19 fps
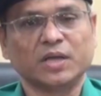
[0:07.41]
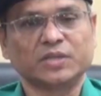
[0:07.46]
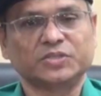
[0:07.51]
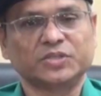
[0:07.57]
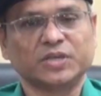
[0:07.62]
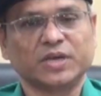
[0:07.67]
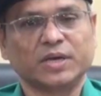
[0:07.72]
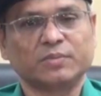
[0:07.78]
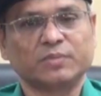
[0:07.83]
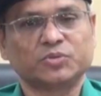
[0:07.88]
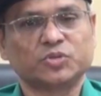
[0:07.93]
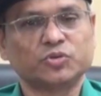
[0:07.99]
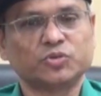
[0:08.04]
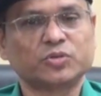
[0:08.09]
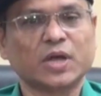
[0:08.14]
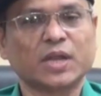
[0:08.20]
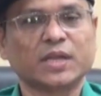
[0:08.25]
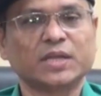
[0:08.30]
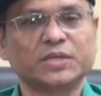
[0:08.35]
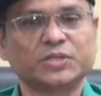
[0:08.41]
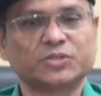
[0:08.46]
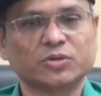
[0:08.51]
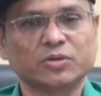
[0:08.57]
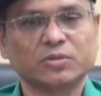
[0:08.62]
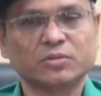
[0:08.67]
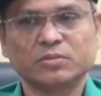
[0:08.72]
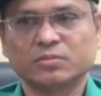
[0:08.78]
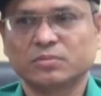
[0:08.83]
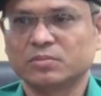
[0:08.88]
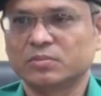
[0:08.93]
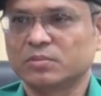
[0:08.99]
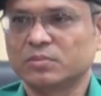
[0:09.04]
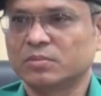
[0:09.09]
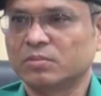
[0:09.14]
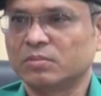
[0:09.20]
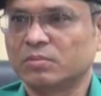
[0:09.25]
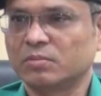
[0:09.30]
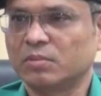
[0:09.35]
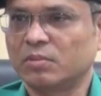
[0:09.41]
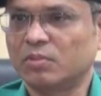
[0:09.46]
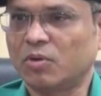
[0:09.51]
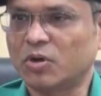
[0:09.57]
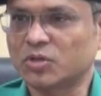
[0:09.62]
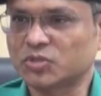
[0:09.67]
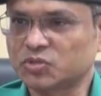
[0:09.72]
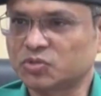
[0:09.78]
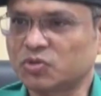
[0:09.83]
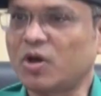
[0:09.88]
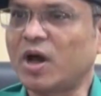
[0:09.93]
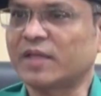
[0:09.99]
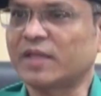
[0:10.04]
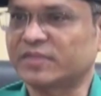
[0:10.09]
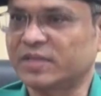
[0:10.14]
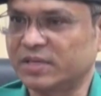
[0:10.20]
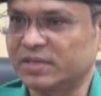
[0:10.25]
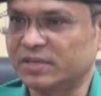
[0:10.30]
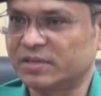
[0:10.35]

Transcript: যে সুটাল লিটন অস্ত্র হাতে